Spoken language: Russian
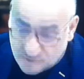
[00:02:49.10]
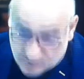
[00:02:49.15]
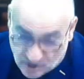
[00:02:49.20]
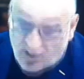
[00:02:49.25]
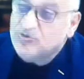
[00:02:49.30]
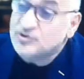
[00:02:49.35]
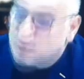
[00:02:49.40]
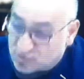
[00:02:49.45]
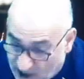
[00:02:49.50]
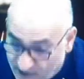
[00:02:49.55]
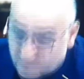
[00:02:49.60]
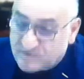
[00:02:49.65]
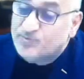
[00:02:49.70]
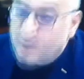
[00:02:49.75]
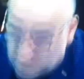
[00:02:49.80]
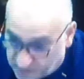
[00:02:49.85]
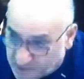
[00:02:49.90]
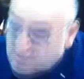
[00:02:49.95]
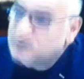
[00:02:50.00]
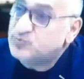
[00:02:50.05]
Да,
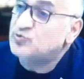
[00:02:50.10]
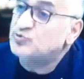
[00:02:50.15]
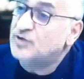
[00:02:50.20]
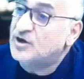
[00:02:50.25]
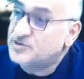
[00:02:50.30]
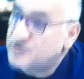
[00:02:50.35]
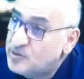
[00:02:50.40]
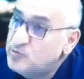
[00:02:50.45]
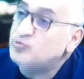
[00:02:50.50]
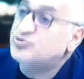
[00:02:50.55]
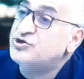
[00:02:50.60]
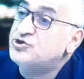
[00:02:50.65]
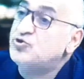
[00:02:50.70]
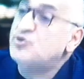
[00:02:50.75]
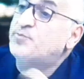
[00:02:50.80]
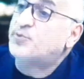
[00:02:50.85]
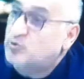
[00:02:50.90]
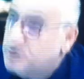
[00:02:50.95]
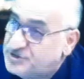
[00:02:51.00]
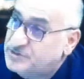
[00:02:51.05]
подписывают, отдают, да еще
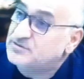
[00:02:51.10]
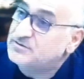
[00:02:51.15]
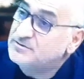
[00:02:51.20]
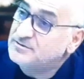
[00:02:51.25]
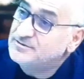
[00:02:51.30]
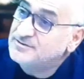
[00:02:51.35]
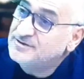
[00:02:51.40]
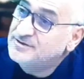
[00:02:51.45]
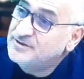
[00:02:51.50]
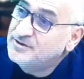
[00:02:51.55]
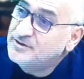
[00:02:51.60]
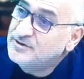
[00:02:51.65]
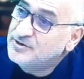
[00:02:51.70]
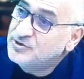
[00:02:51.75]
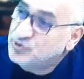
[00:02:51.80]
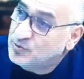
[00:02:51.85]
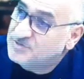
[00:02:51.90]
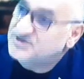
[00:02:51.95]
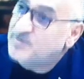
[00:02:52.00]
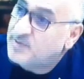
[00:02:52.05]
и просят
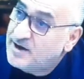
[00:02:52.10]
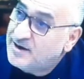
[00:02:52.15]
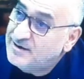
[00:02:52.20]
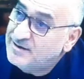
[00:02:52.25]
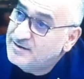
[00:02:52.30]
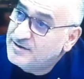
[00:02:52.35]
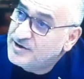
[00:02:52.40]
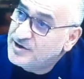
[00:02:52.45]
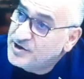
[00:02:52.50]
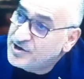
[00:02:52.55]
чтобы забрали.